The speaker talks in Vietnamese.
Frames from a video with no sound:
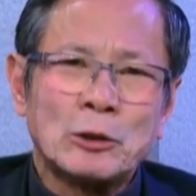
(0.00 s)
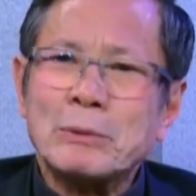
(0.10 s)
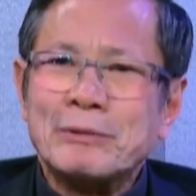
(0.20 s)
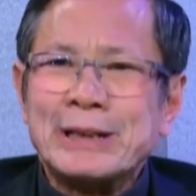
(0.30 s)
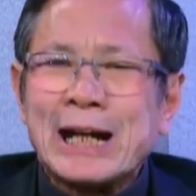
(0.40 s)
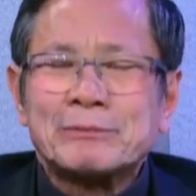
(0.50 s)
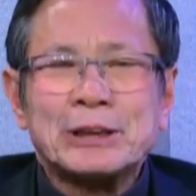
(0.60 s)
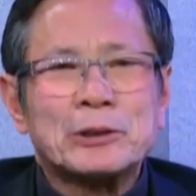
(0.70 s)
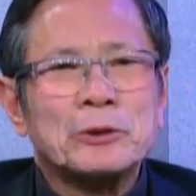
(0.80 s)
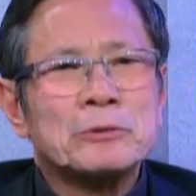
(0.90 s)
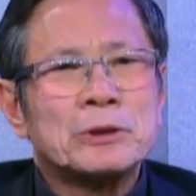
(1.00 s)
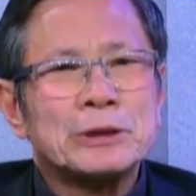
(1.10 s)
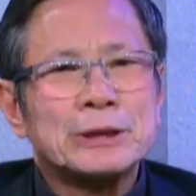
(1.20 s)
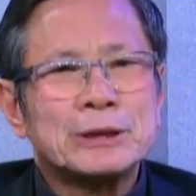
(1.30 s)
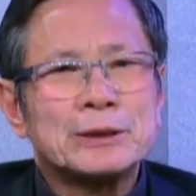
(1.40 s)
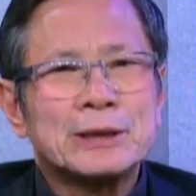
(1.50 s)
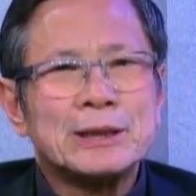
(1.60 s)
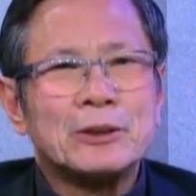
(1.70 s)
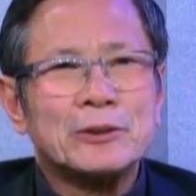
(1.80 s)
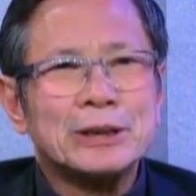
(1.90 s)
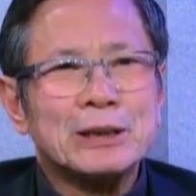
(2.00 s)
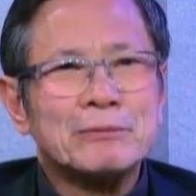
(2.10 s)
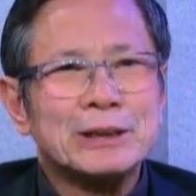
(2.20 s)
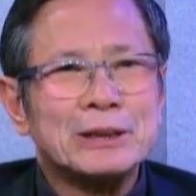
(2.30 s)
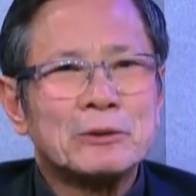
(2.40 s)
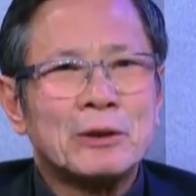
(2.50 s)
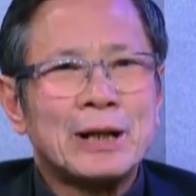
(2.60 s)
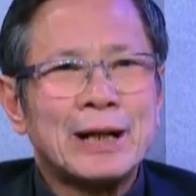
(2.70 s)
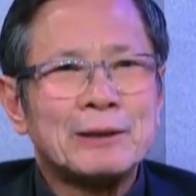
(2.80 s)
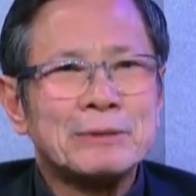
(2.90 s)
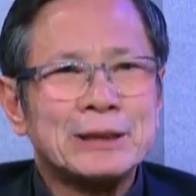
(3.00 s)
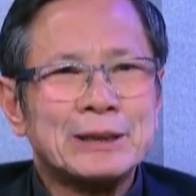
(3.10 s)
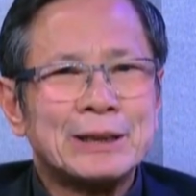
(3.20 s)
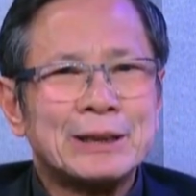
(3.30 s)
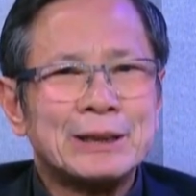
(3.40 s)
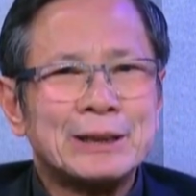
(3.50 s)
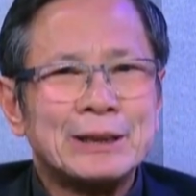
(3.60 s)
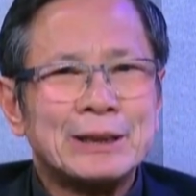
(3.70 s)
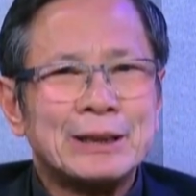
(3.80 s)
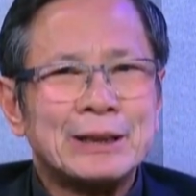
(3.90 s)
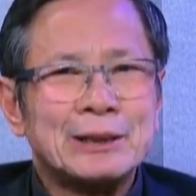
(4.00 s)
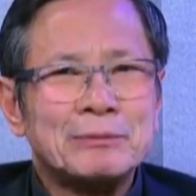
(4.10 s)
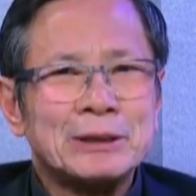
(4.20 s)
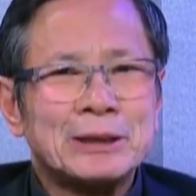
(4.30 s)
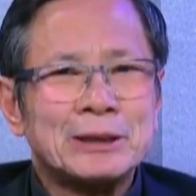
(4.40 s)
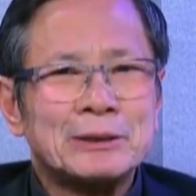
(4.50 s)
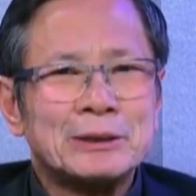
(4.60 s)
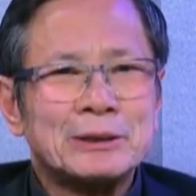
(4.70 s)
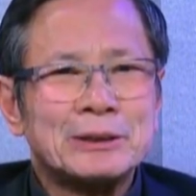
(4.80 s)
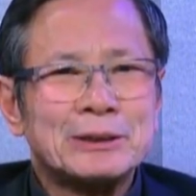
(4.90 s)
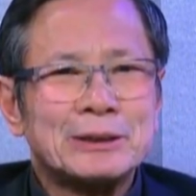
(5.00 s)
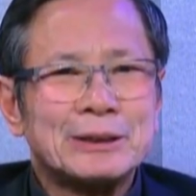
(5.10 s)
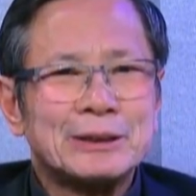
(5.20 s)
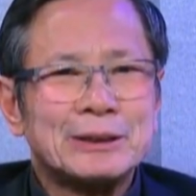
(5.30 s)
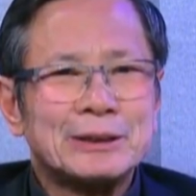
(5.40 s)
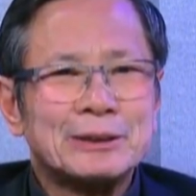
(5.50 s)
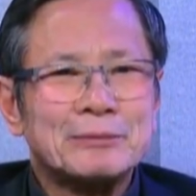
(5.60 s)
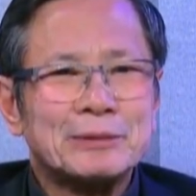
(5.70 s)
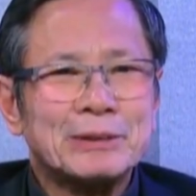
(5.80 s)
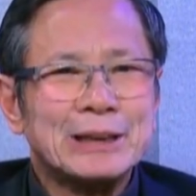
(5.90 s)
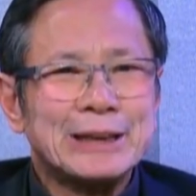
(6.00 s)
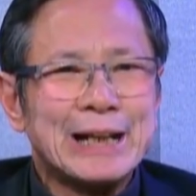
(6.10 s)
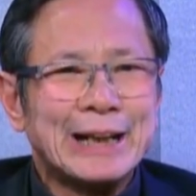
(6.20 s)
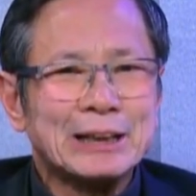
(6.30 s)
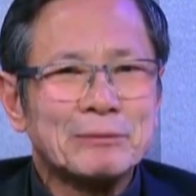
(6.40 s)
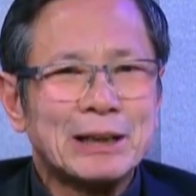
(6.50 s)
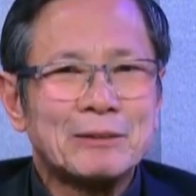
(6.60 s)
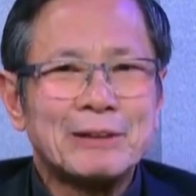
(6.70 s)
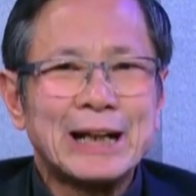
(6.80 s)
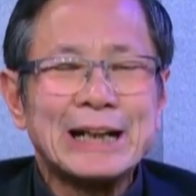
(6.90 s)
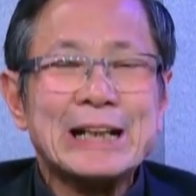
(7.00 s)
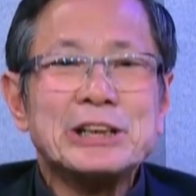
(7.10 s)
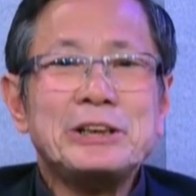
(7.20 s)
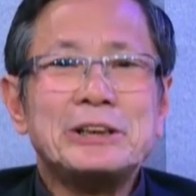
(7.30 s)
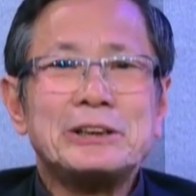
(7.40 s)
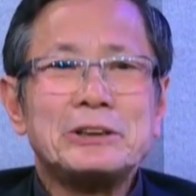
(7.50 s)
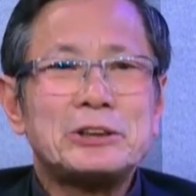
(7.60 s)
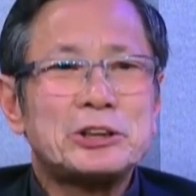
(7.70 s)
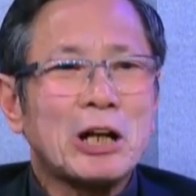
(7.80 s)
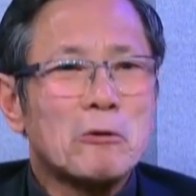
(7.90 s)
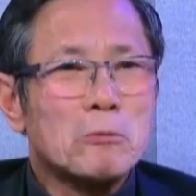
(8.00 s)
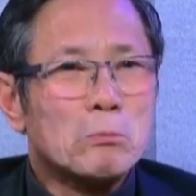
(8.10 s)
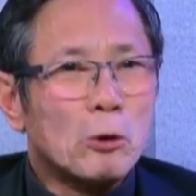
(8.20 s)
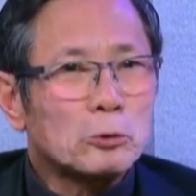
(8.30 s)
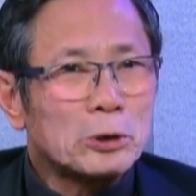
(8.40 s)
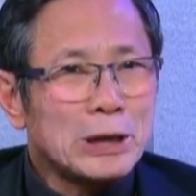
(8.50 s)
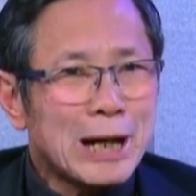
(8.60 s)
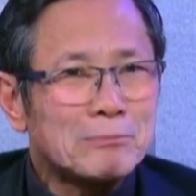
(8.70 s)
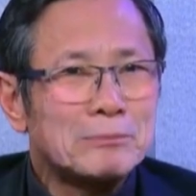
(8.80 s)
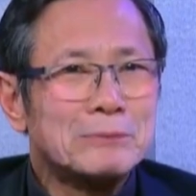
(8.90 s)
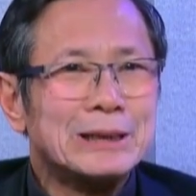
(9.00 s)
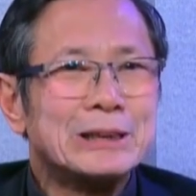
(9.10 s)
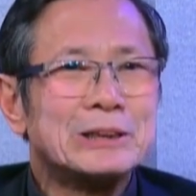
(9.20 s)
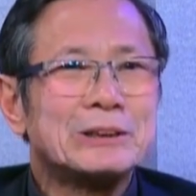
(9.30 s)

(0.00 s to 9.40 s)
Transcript: À, còn bên Việt Nam thì tôi không có được có cơ hội để mà đi qua bên uh, ừ. uh, bên, uh, bên bên linh đài Đức Mẹ La Vang nhưng sau một năm